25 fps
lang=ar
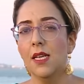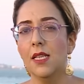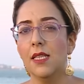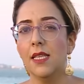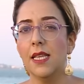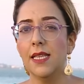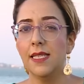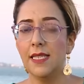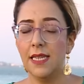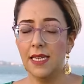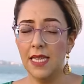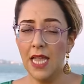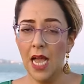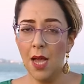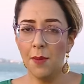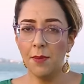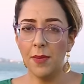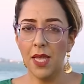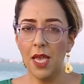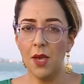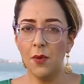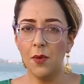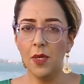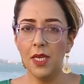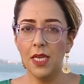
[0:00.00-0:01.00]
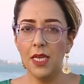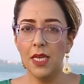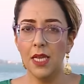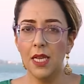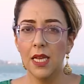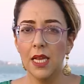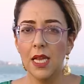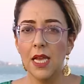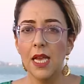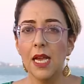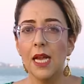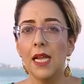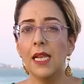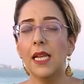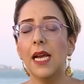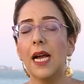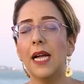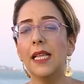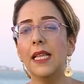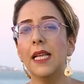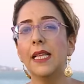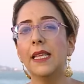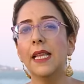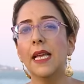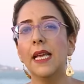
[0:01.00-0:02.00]
نسرين حمداوي
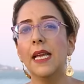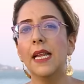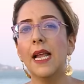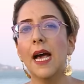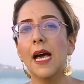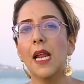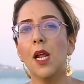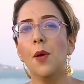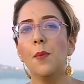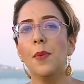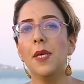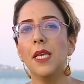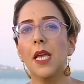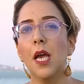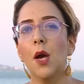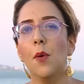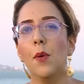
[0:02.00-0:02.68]
لقناتي العربية